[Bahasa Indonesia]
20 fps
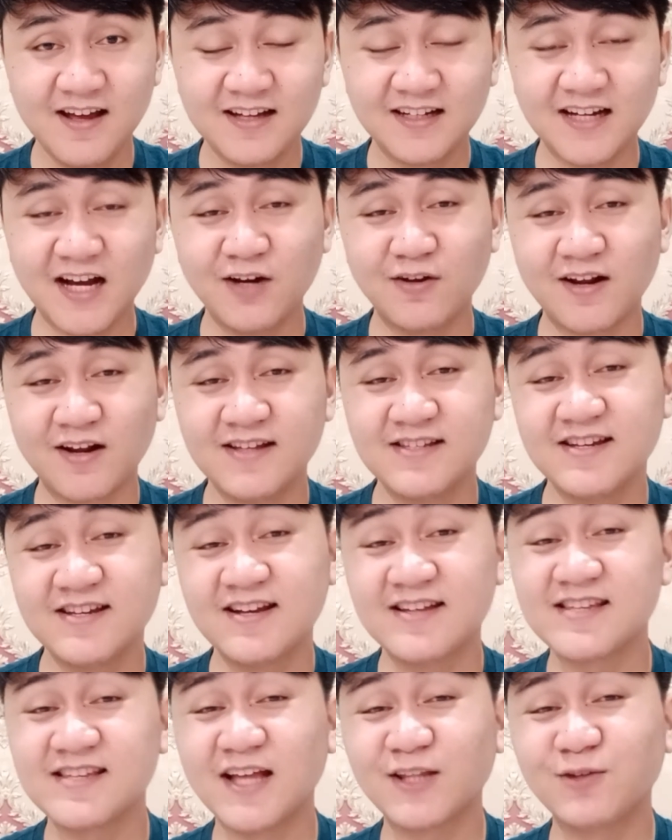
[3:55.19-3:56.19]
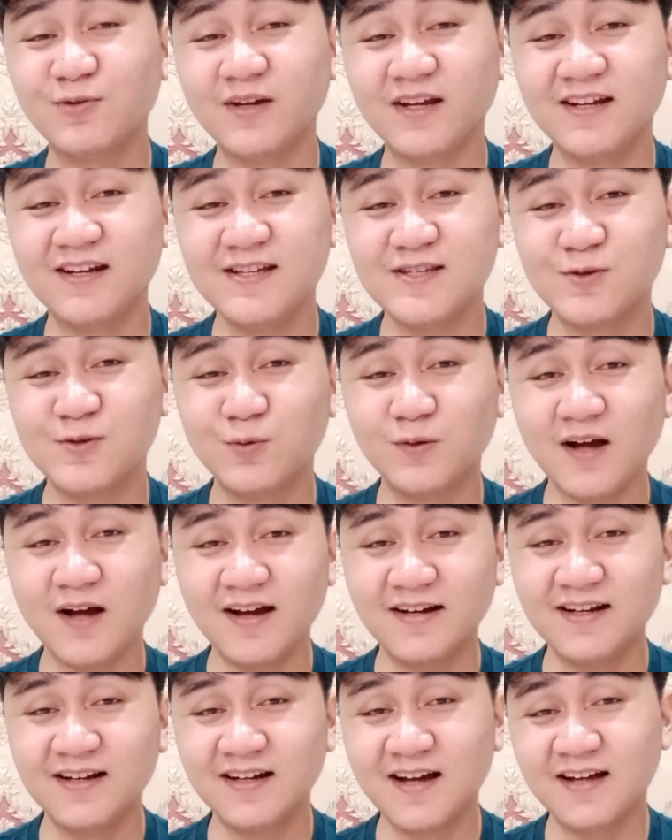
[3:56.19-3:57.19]
kalau raja yang satu ini
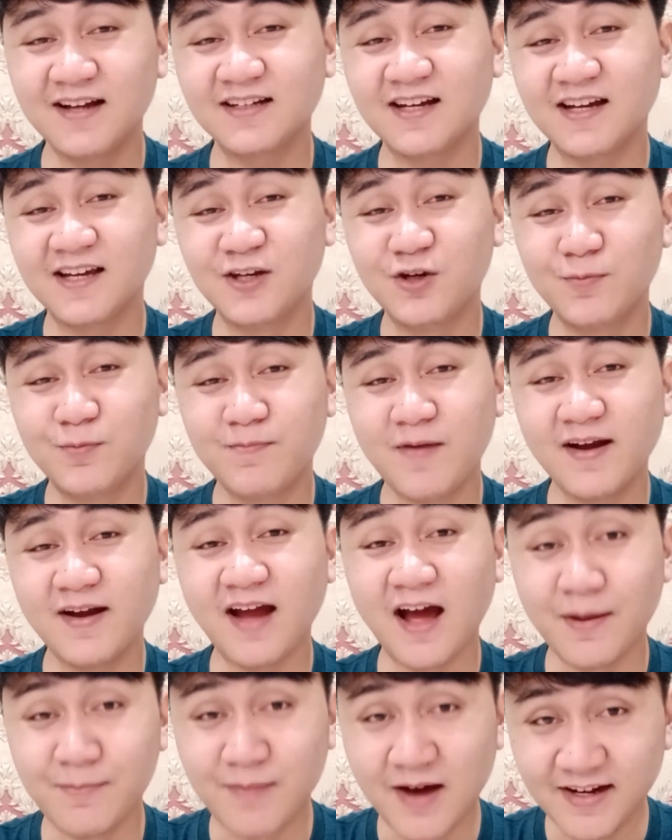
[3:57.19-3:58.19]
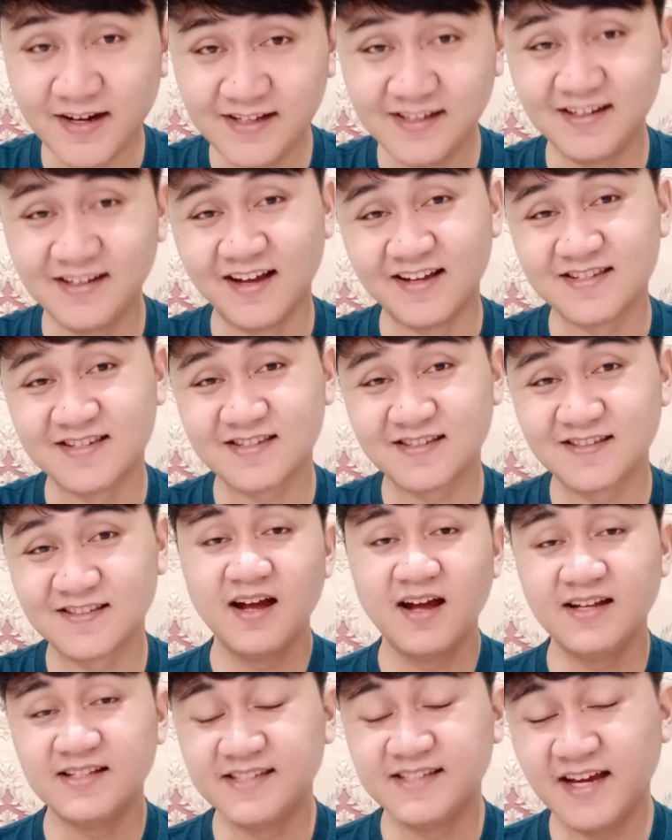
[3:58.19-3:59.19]
suka dengan kehidupan abadi, guys.
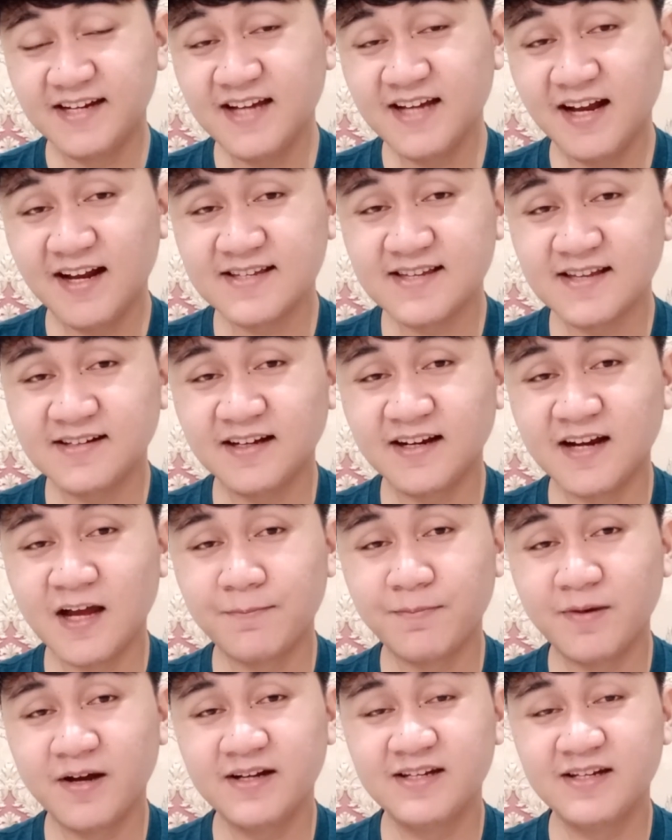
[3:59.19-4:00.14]
Jadi alasan kenapa